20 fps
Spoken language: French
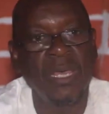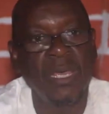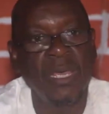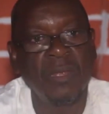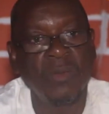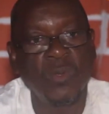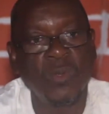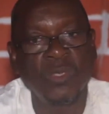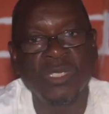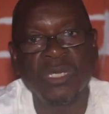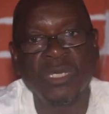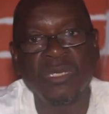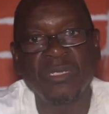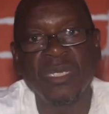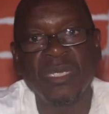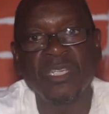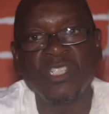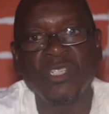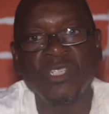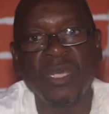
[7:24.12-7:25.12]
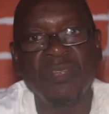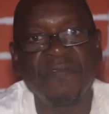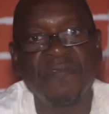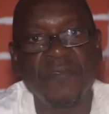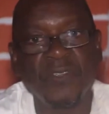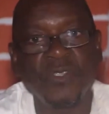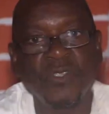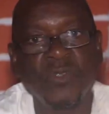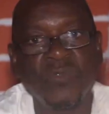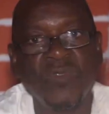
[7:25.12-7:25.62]
le secrétaire général des
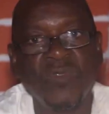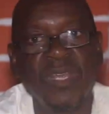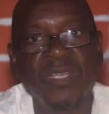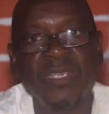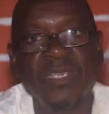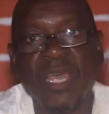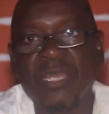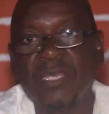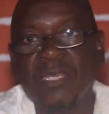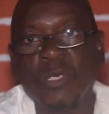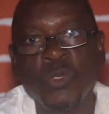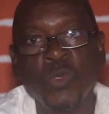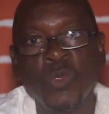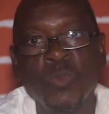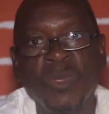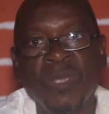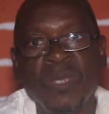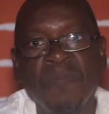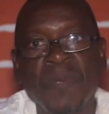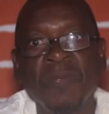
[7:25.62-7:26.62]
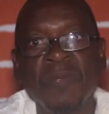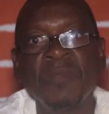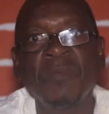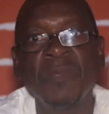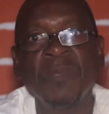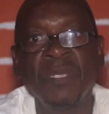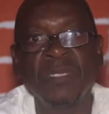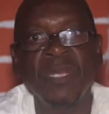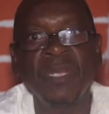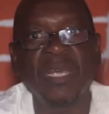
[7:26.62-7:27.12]
Forces Nouvelles qui a été nommé Premier
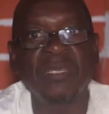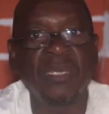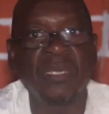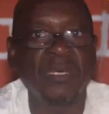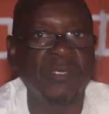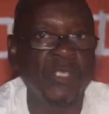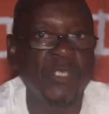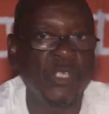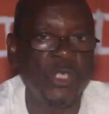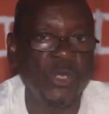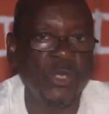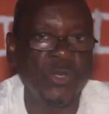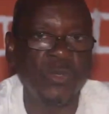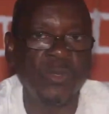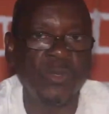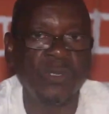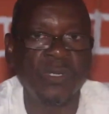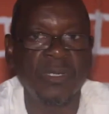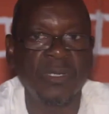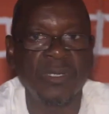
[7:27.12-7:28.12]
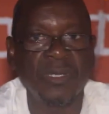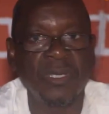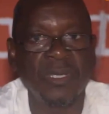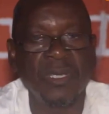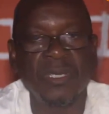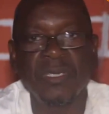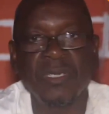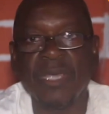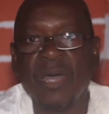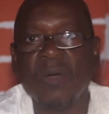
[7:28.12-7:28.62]
ministre de la Transition et
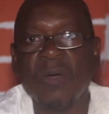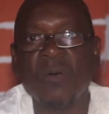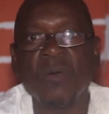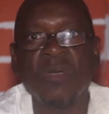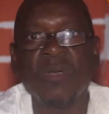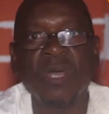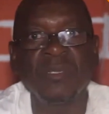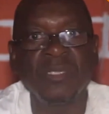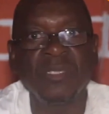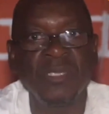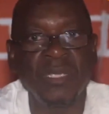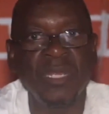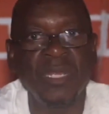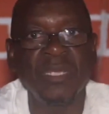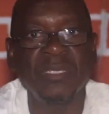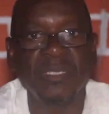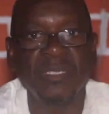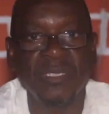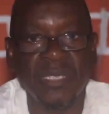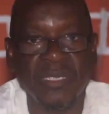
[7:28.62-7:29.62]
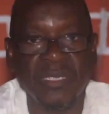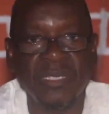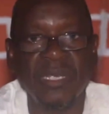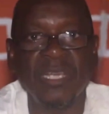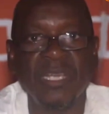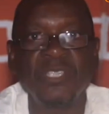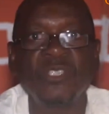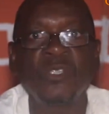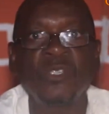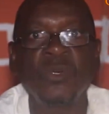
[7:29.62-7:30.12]
qui a organisé ces
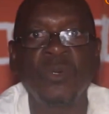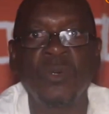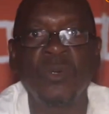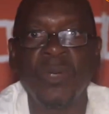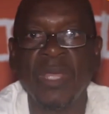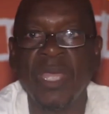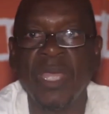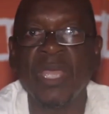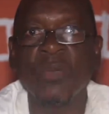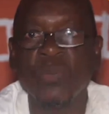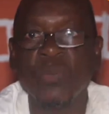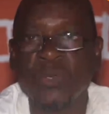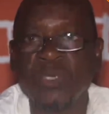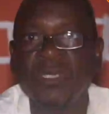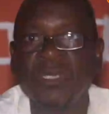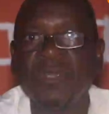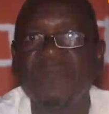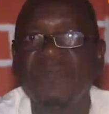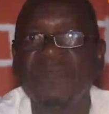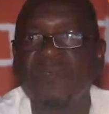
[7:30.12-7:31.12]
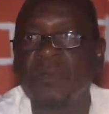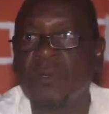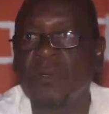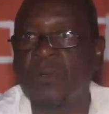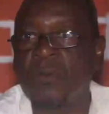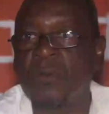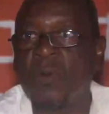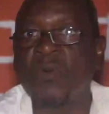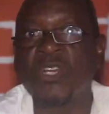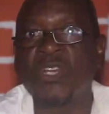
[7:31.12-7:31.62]
élections inclusives
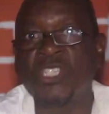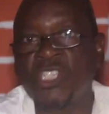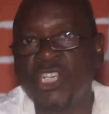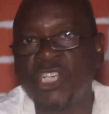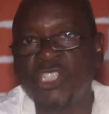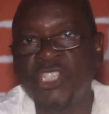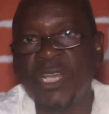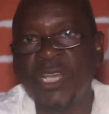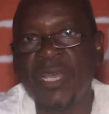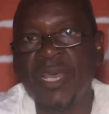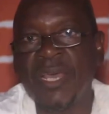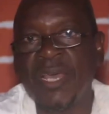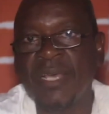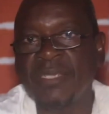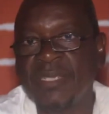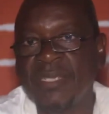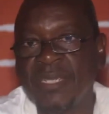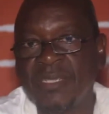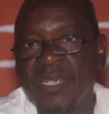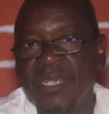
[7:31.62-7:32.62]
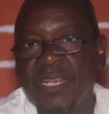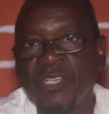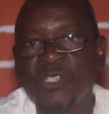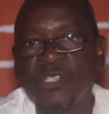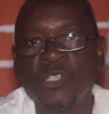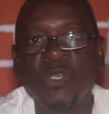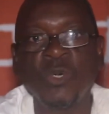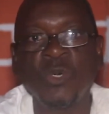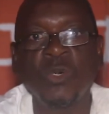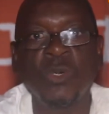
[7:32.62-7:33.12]
qu'on recherchait, ces
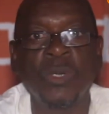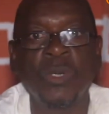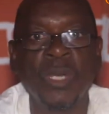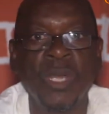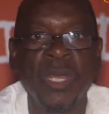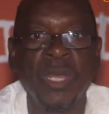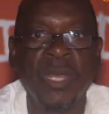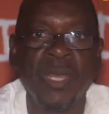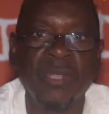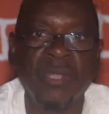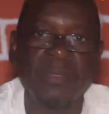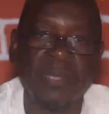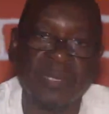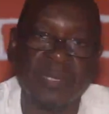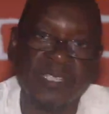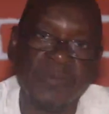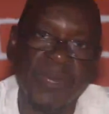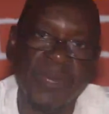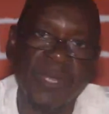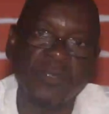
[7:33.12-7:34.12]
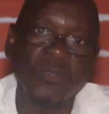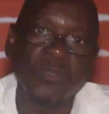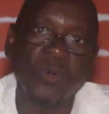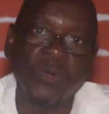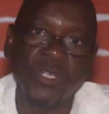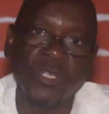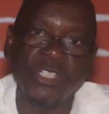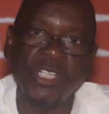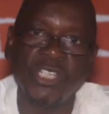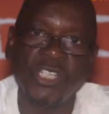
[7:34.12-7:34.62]
élections transparentes qu'on
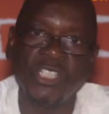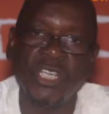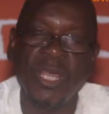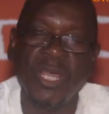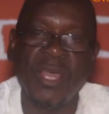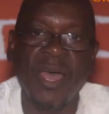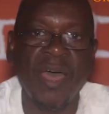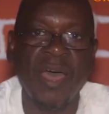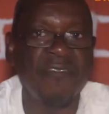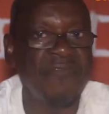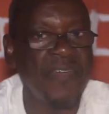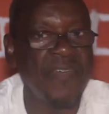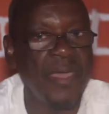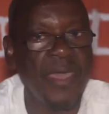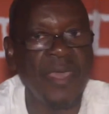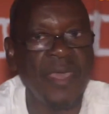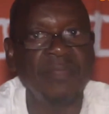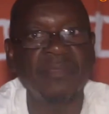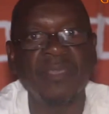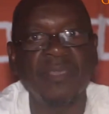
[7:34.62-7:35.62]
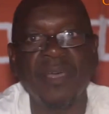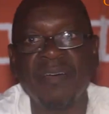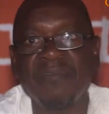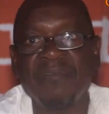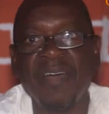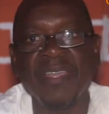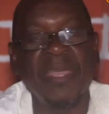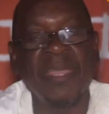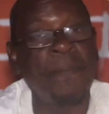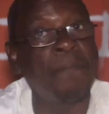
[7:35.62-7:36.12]
recherchait, a fait un
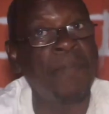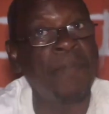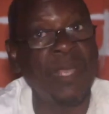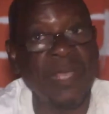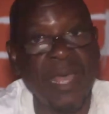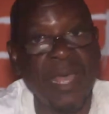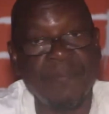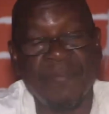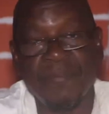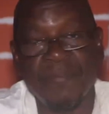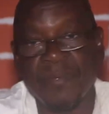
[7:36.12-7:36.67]
travail impeccable.